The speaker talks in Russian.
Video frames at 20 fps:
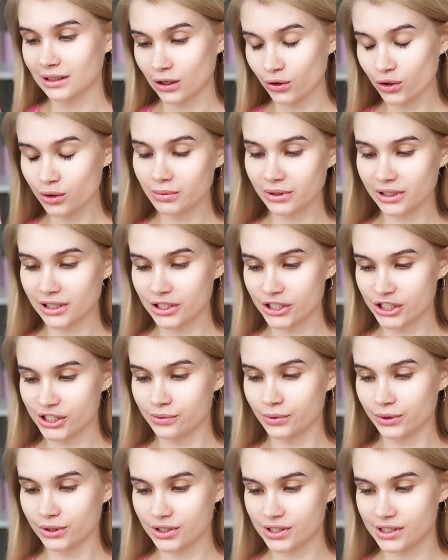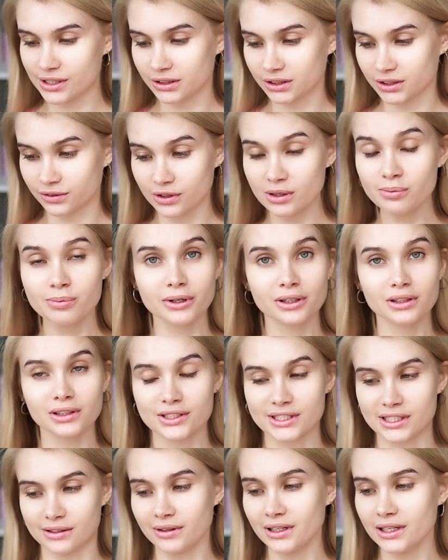какой макияж сегодня делать? Вы
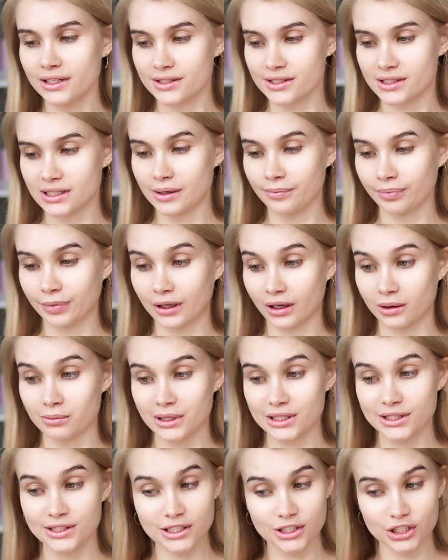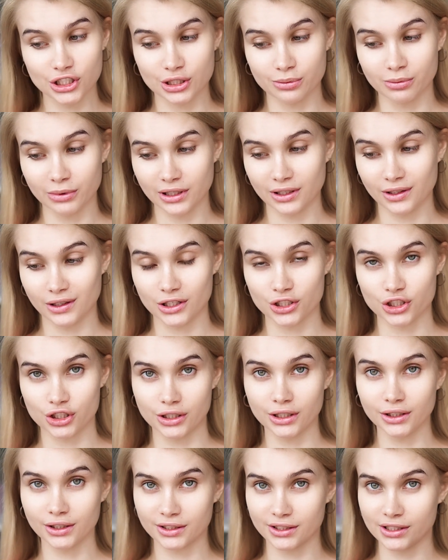проголосовали за романтичный макияж,
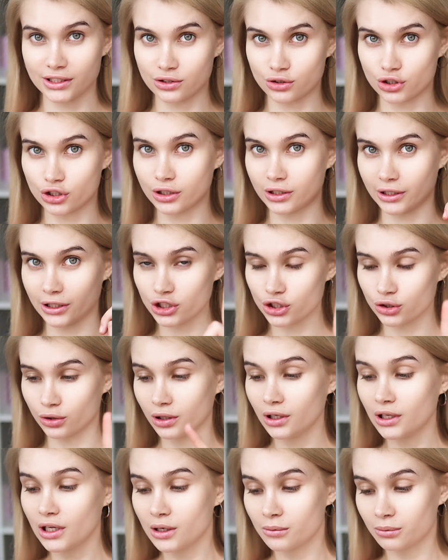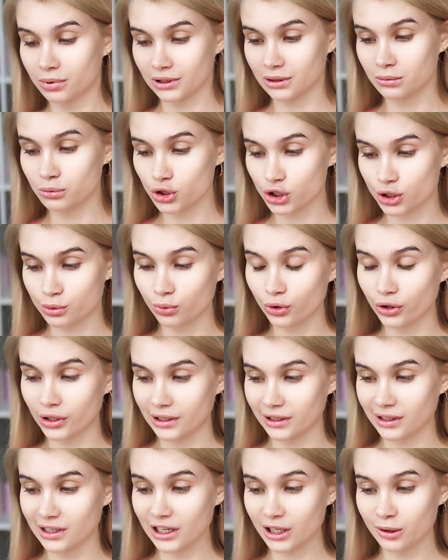и это, кстати, очень хорошо, потому что мой
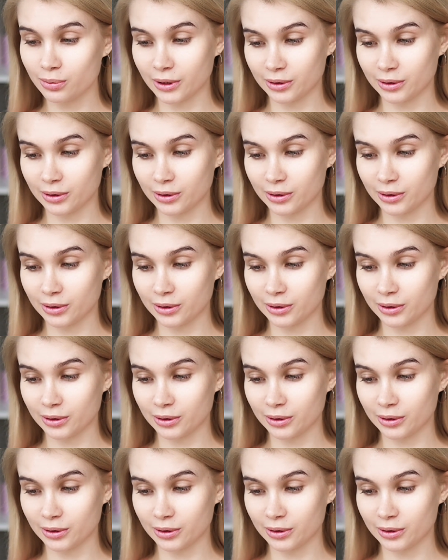олигарх